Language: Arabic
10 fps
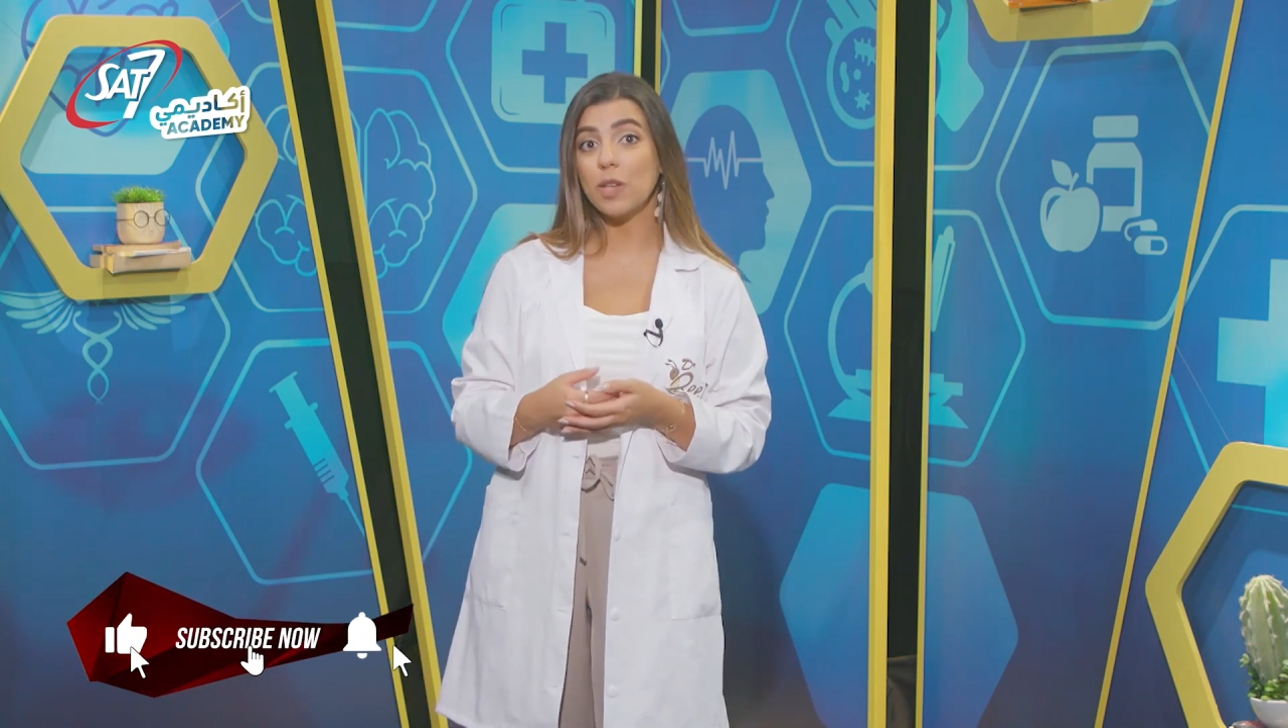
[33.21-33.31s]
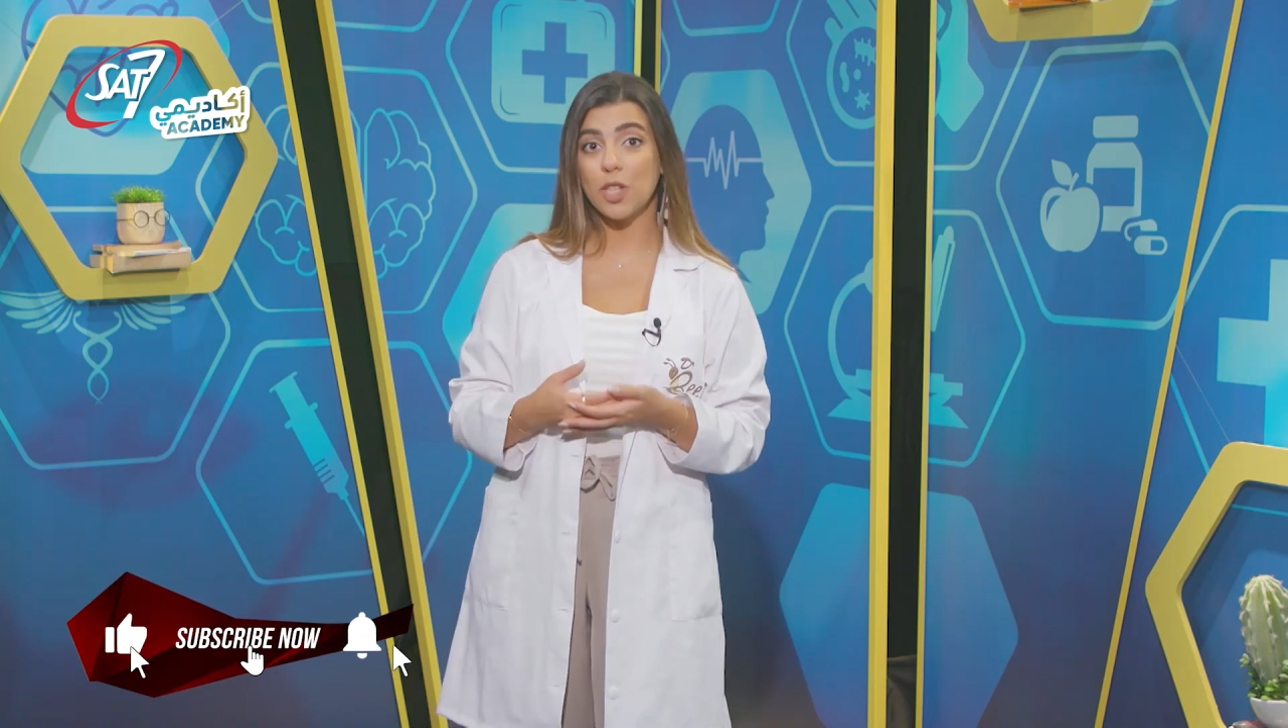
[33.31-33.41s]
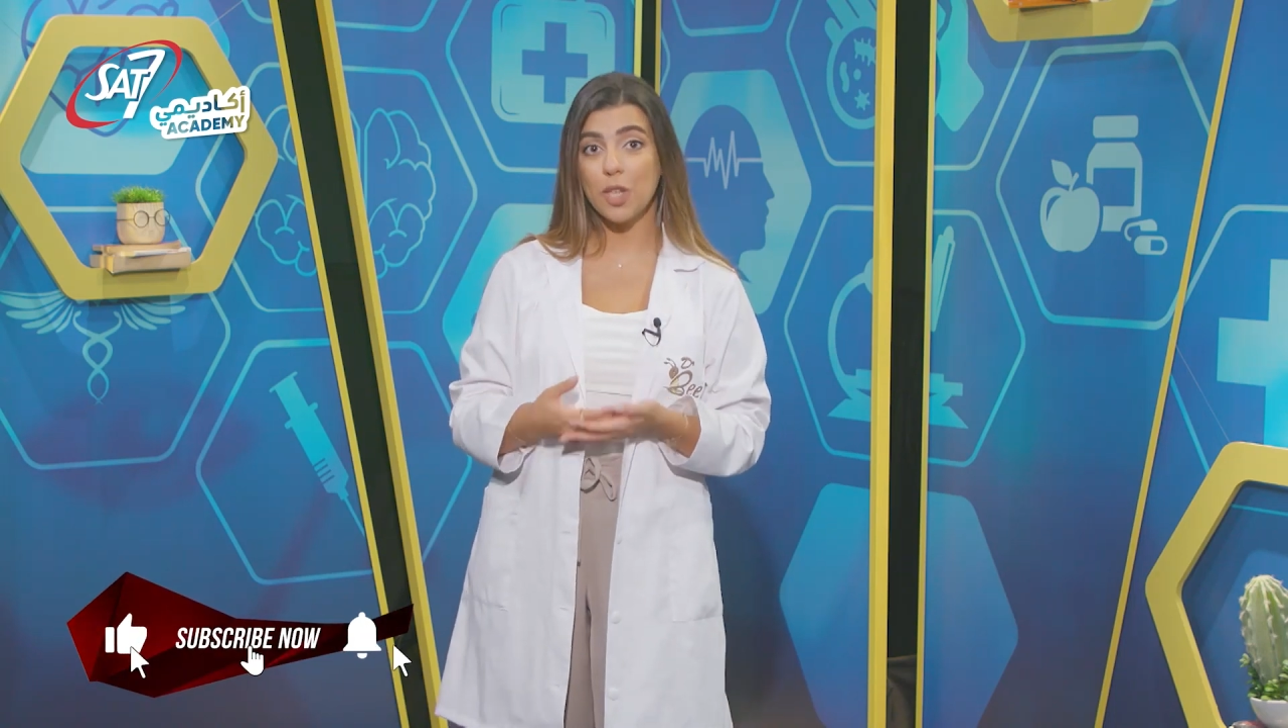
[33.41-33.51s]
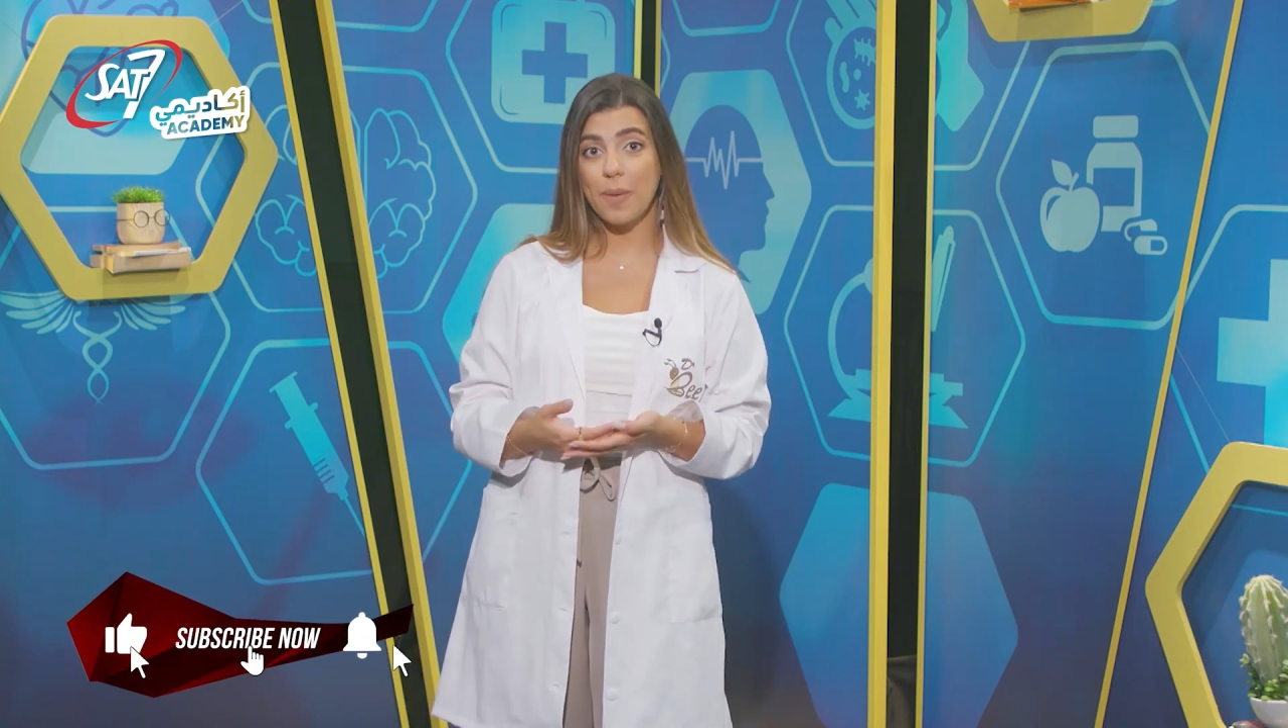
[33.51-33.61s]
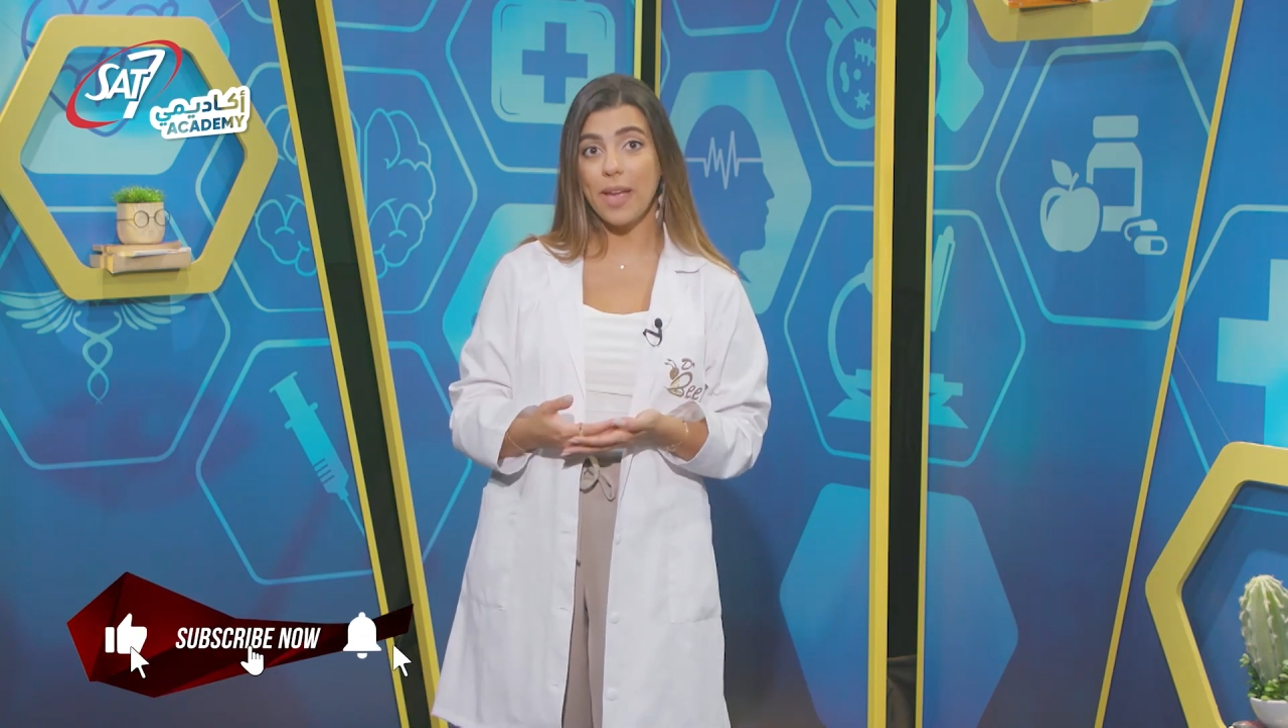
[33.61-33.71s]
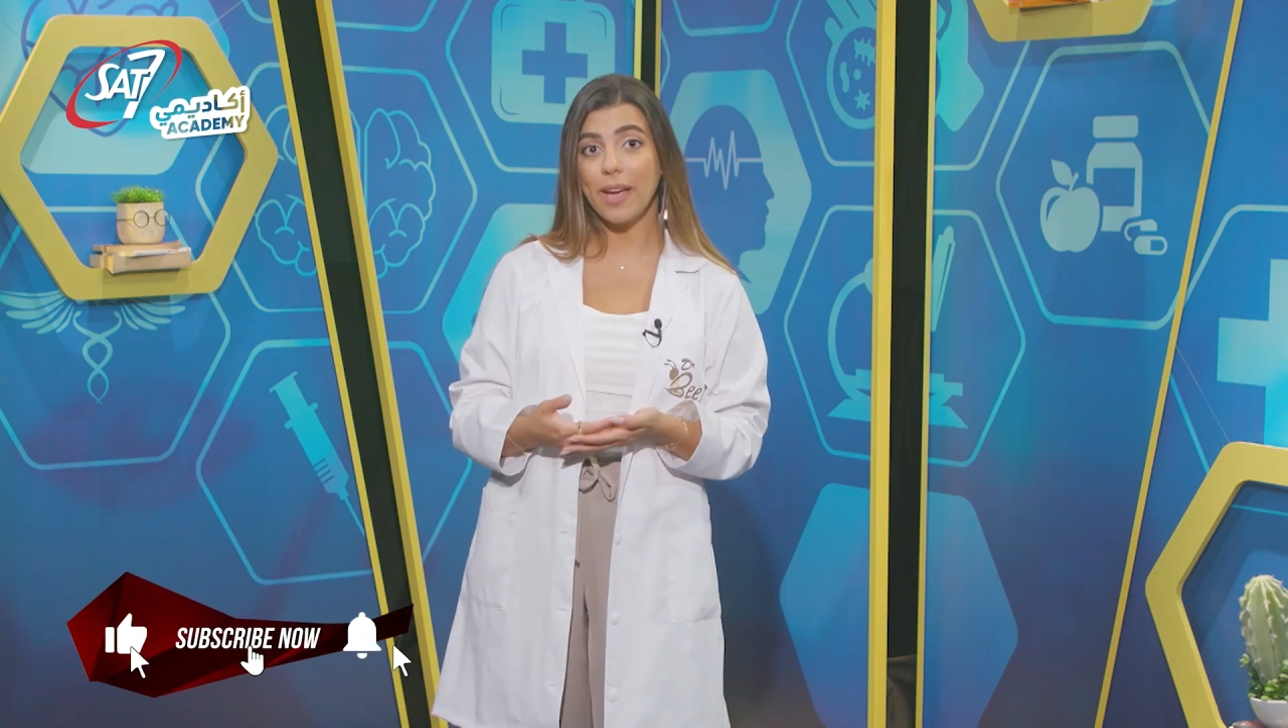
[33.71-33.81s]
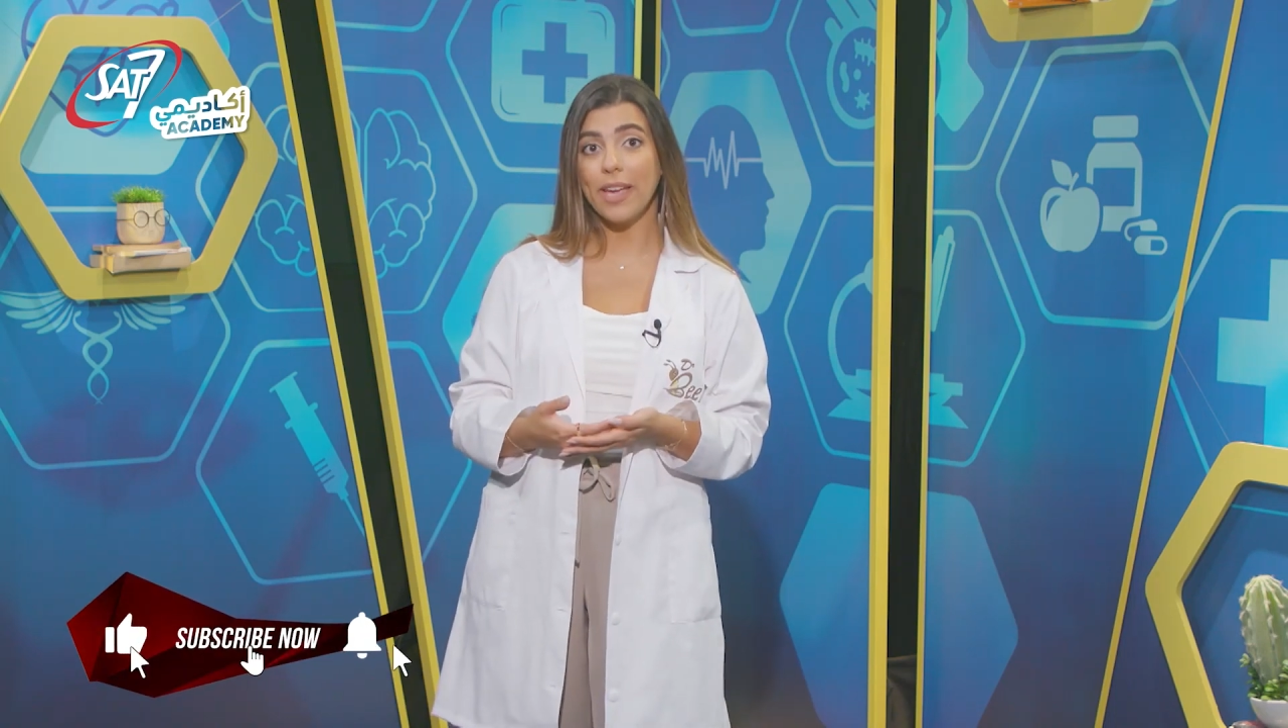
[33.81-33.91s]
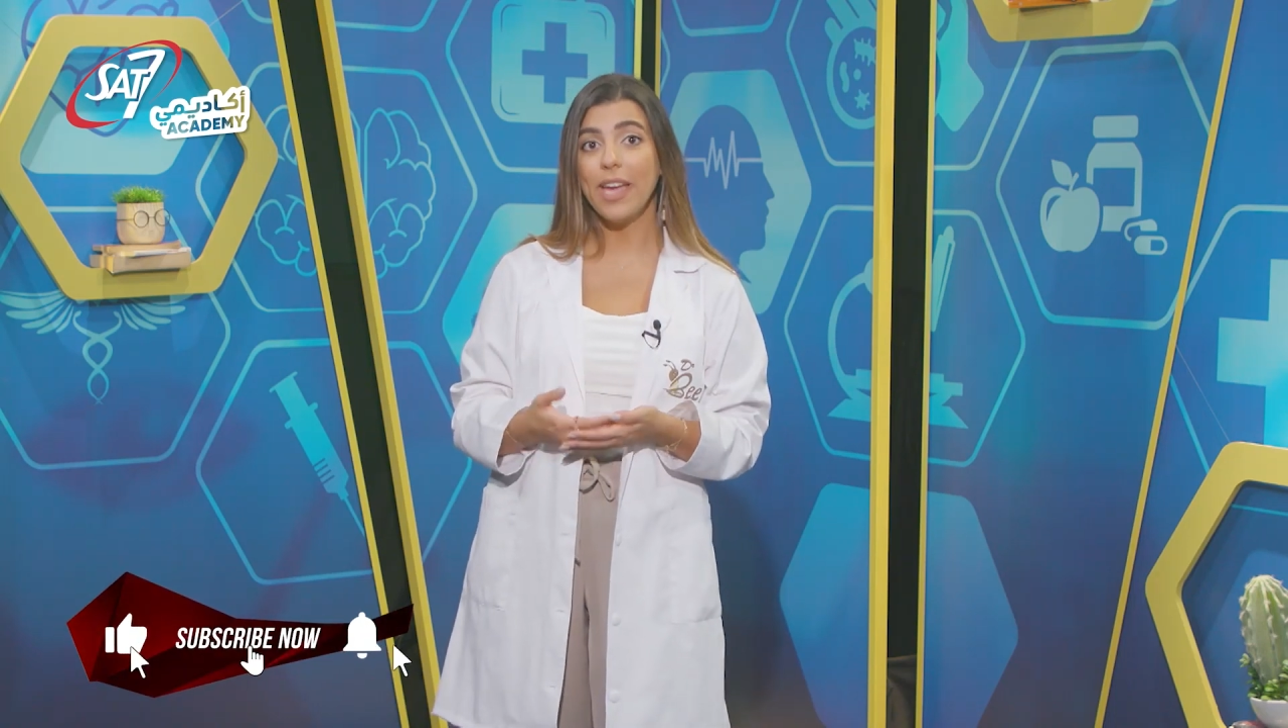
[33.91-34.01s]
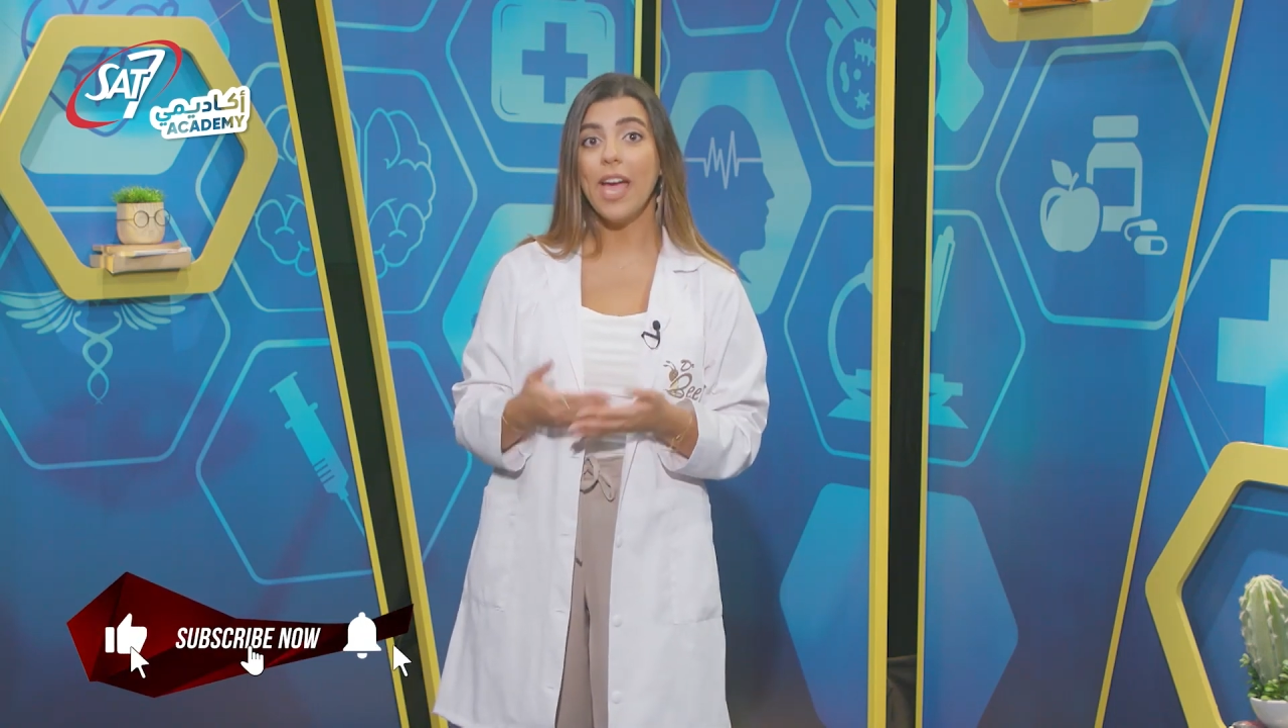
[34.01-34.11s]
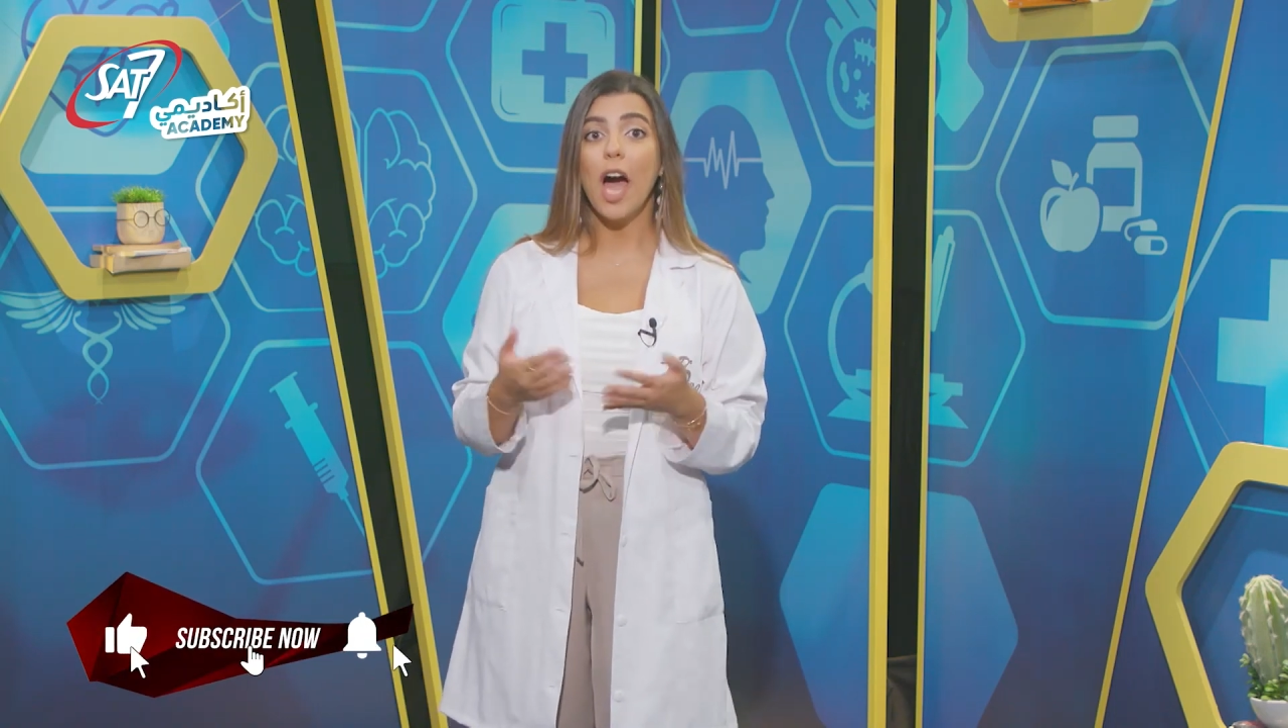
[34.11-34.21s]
الاجتماعي